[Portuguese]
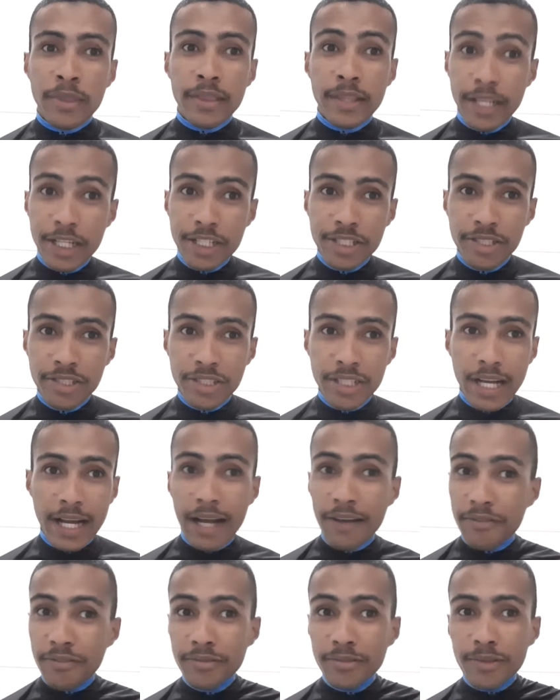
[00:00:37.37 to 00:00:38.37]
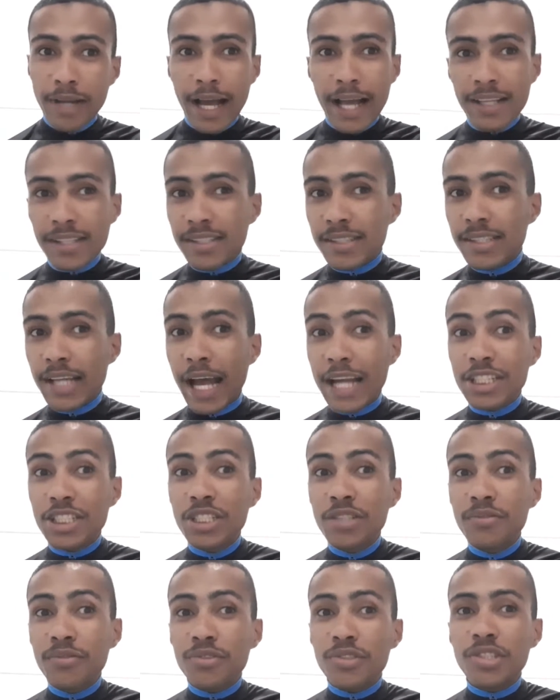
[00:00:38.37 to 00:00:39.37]
desde já,
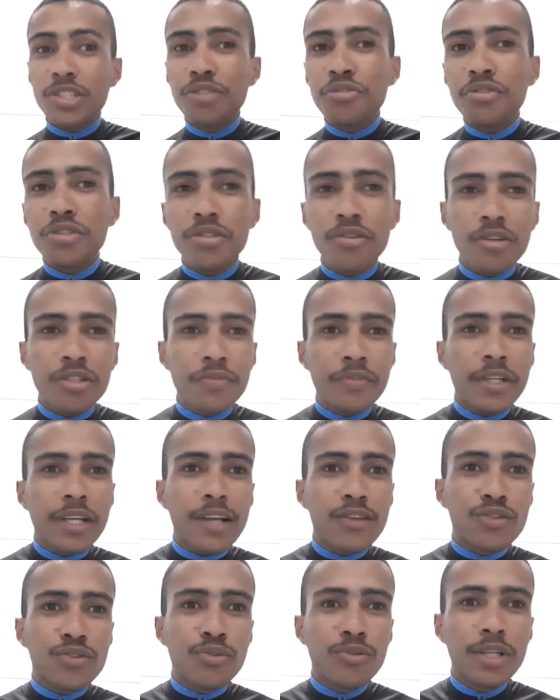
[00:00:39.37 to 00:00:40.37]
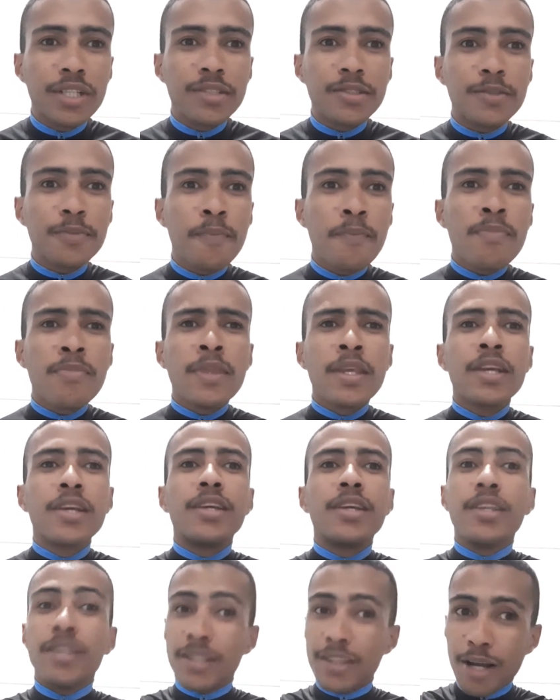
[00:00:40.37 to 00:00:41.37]
ative o sino de notificações
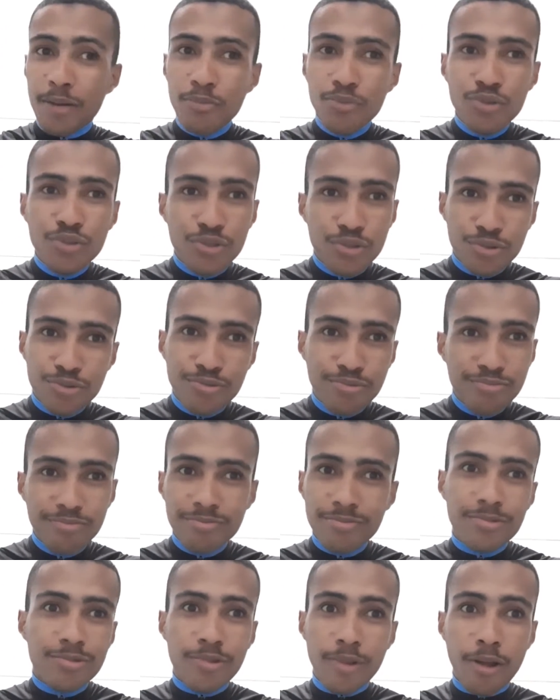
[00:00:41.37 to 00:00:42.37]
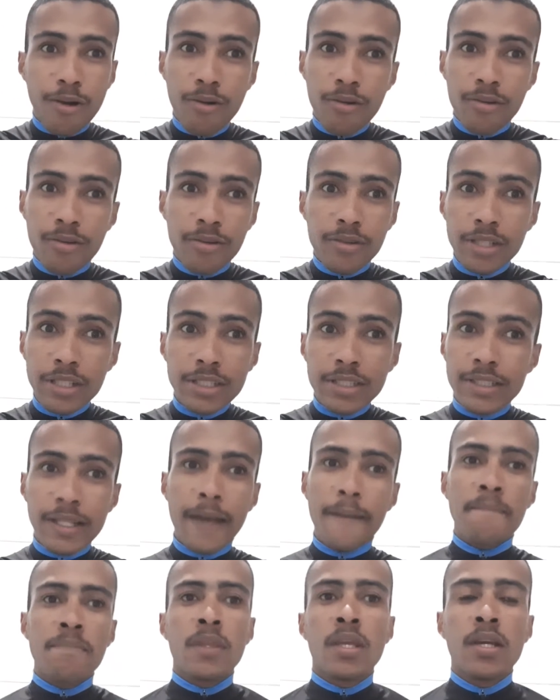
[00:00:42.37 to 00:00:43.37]
e tamo juntos,
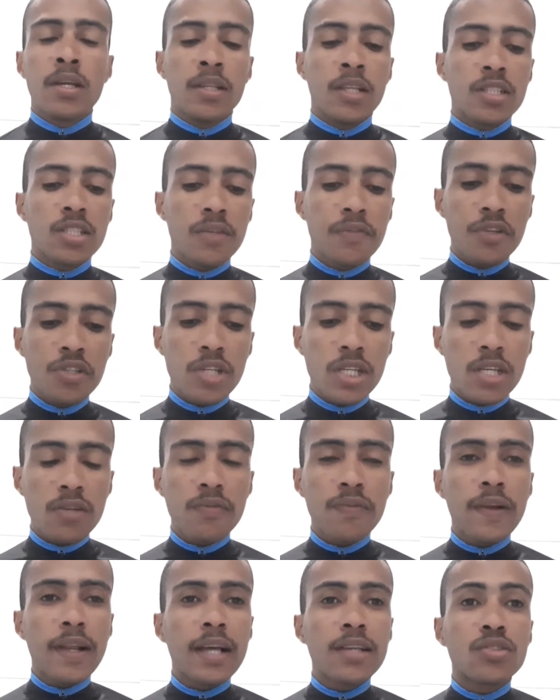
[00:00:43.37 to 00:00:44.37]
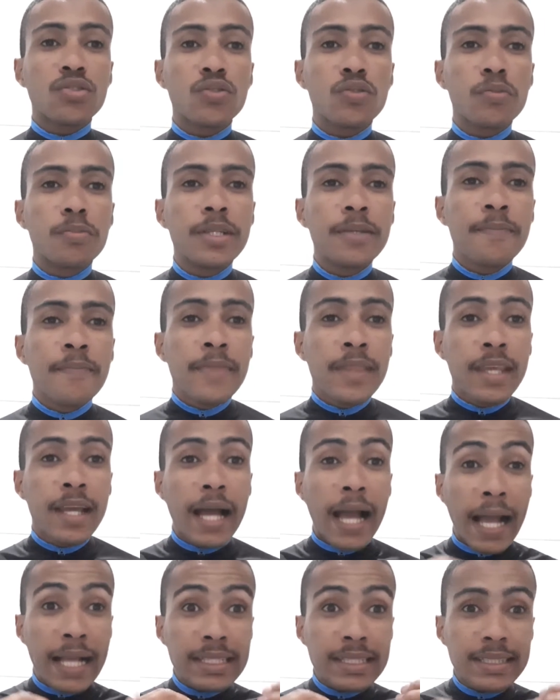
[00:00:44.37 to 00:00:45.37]
né? Nesse vídeo aqui eu vou falar sobre
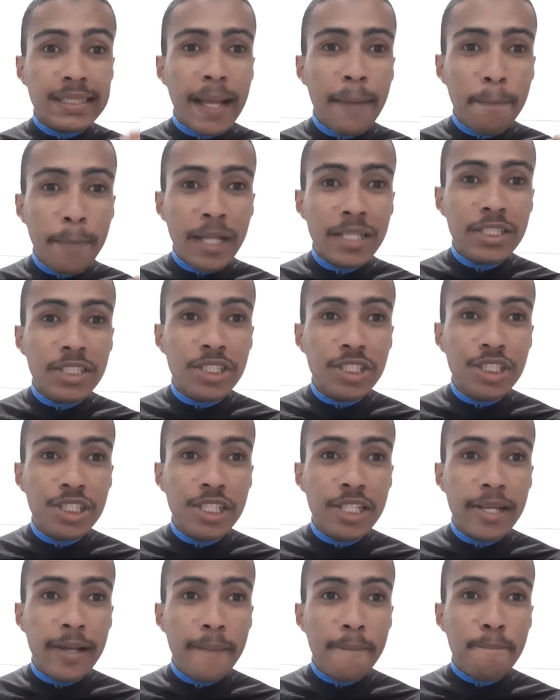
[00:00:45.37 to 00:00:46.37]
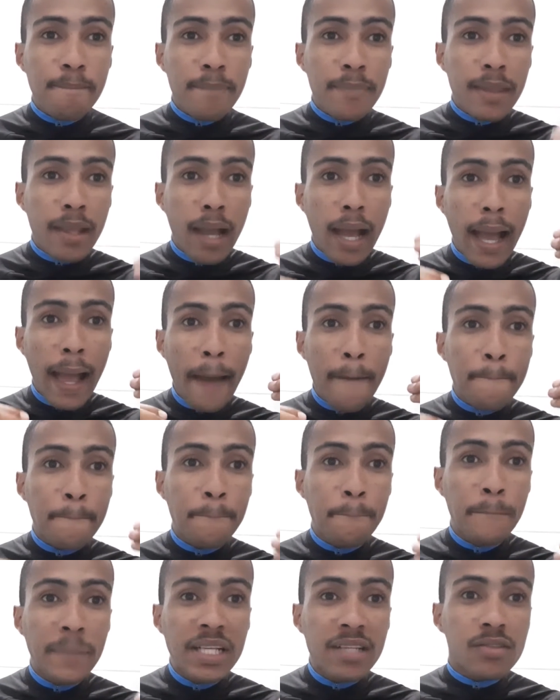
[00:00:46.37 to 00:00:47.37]
a sapatilha
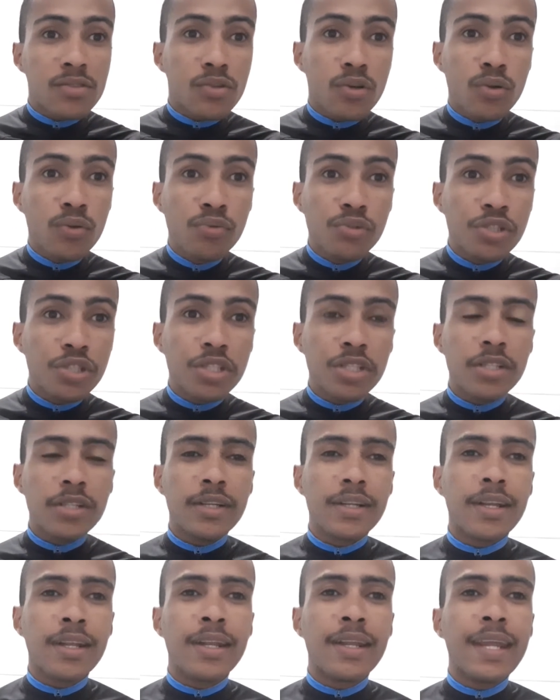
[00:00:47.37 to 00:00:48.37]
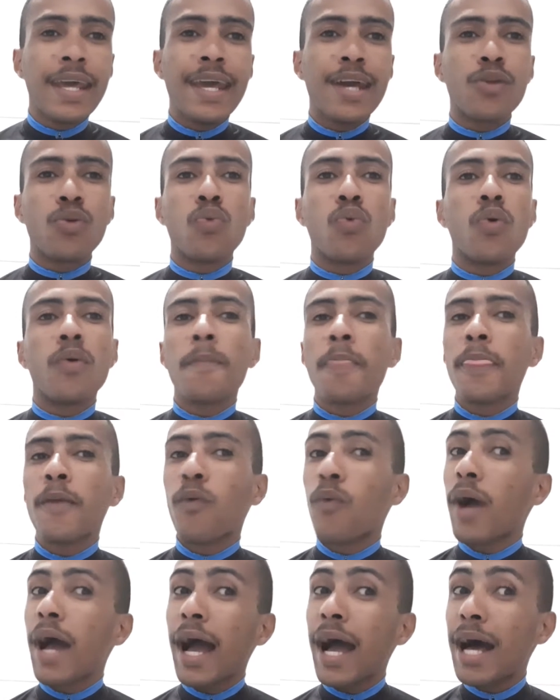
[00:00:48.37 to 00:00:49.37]
Absolute Nero.
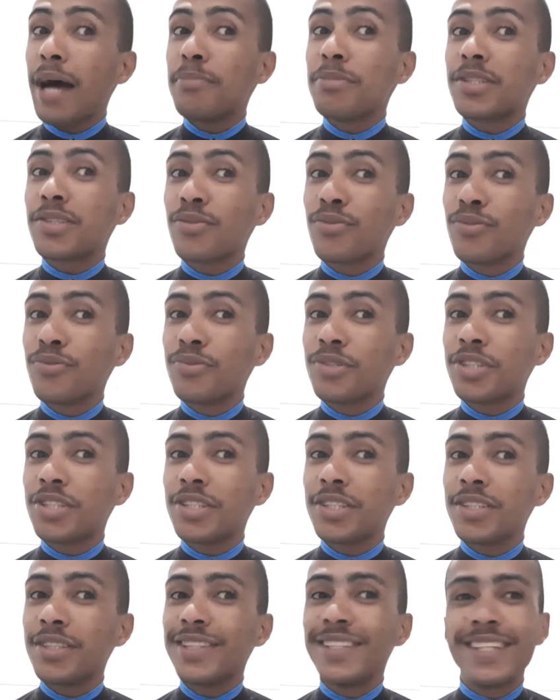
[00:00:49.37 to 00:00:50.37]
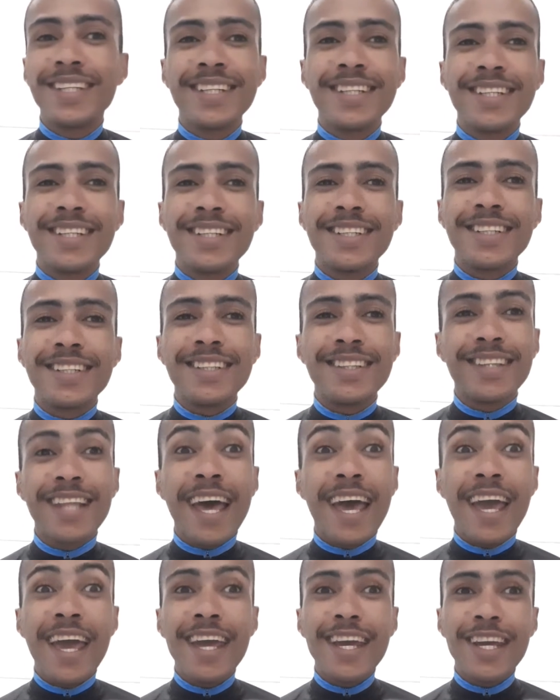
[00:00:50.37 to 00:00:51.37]
Absolute
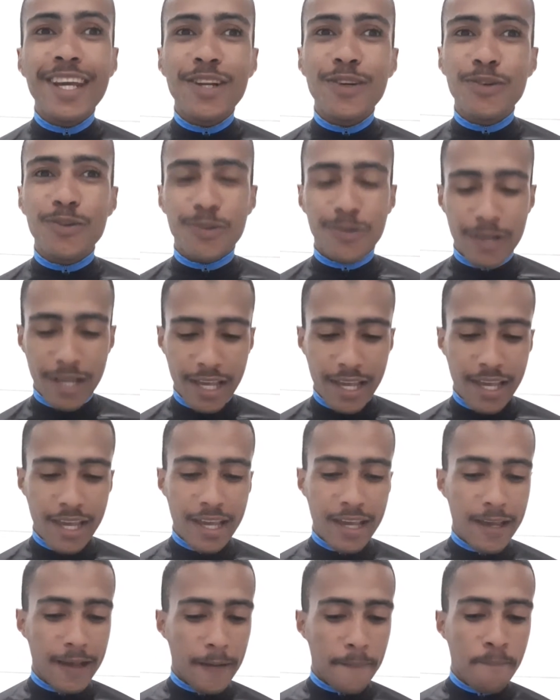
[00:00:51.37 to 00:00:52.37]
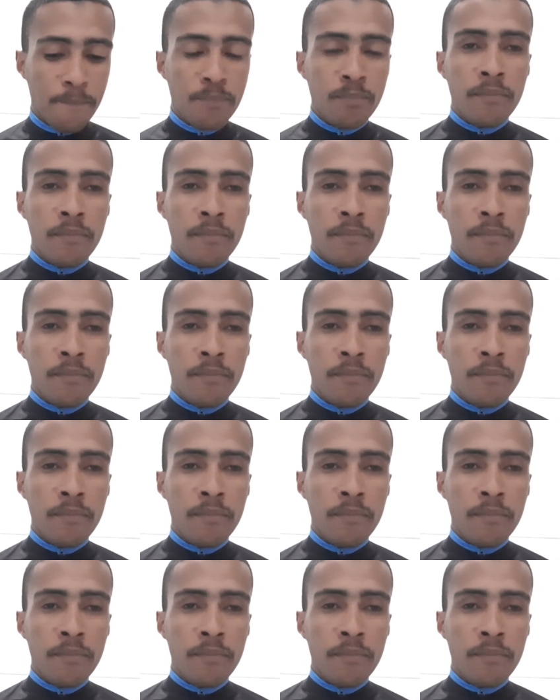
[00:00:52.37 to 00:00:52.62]
Nero, é.